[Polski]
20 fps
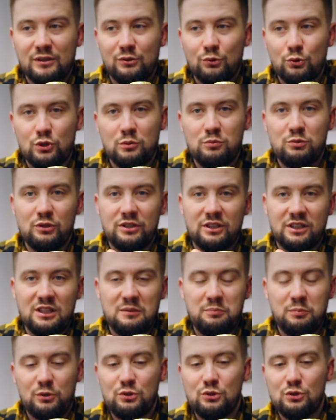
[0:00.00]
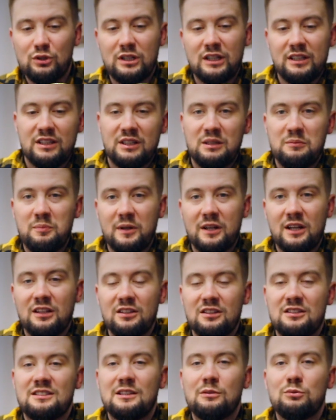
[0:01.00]
Dużo było takich podciąganych
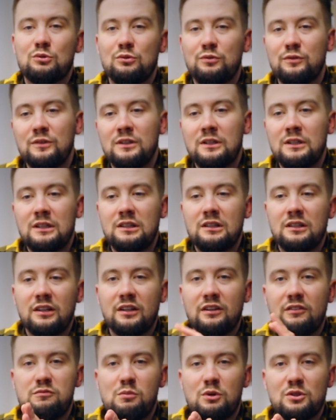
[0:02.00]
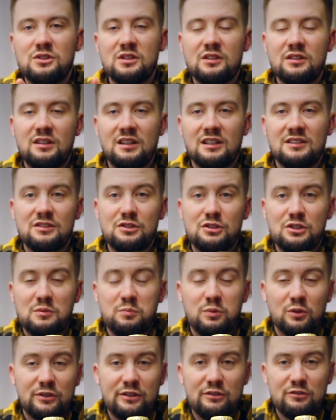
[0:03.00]
imperialnych stoutów w mocy klasycznych
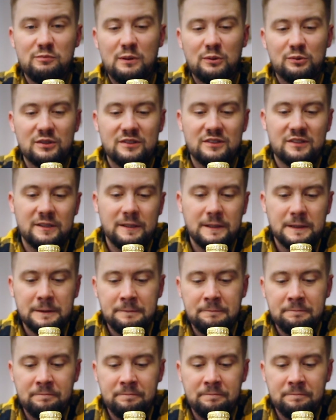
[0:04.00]
porterów bałtyckich.